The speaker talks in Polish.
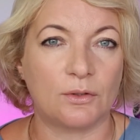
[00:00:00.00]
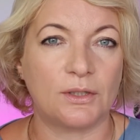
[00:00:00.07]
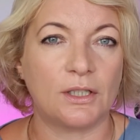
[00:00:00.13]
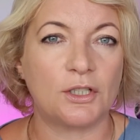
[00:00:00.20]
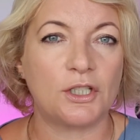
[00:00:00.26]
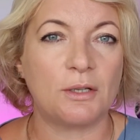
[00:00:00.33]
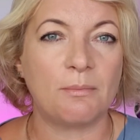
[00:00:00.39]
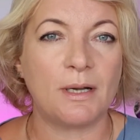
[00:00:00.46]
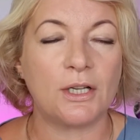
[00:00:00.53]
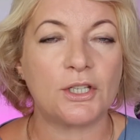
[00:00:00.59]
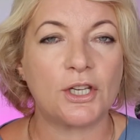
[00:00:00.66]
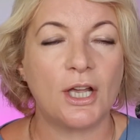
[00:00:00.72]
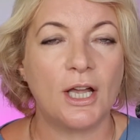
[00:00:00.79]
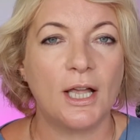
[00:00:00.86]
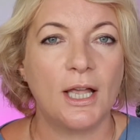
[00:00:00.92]
Także
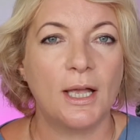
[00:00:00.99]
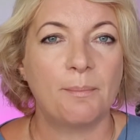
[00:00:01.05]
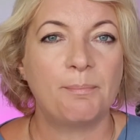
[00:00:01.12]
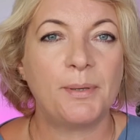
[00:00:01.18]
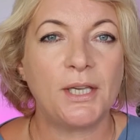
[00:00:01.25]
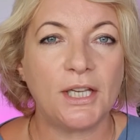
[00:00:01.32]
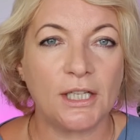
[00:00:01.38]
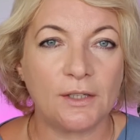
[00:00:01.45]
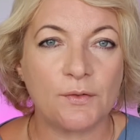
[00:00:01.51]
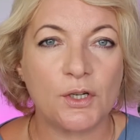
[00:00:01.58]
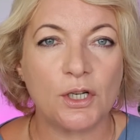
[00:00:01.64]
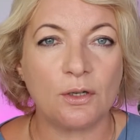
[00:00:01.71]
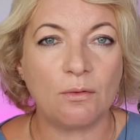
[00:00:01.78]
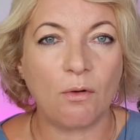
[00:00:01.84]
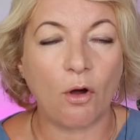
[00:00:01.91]
masz
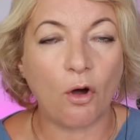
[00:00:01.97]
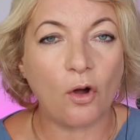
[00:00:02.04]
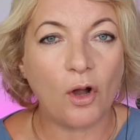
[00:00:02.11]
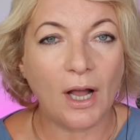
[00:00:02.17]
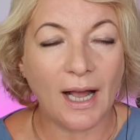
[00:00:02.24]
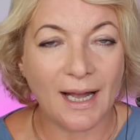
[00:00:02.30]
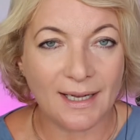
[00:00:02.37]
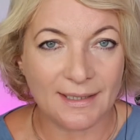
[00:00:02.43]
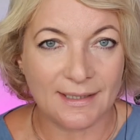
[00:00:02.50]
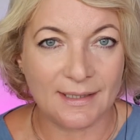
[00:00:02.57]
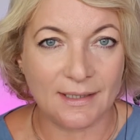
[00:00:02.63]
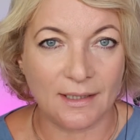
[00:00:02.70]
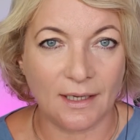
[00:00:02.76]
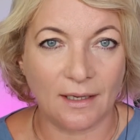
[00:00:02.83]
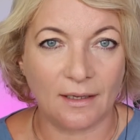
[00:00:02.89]
pierwszą
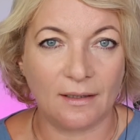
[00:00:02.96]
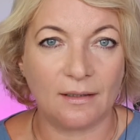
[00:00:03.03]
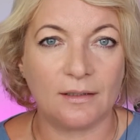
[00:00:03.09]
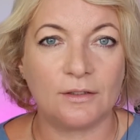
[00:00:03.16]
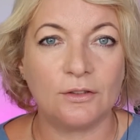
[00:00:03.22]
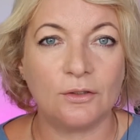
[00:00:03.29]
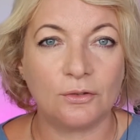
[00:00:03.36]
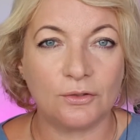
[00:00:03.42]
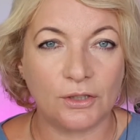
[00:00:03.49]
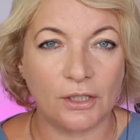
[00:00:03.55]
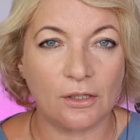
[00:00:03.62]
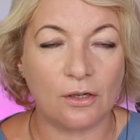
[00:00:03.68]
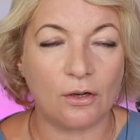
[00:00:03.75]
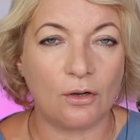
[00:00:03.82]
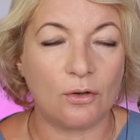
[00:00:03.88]
okazję do
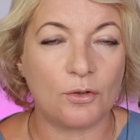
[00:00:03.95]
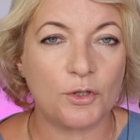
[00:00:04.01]
tego,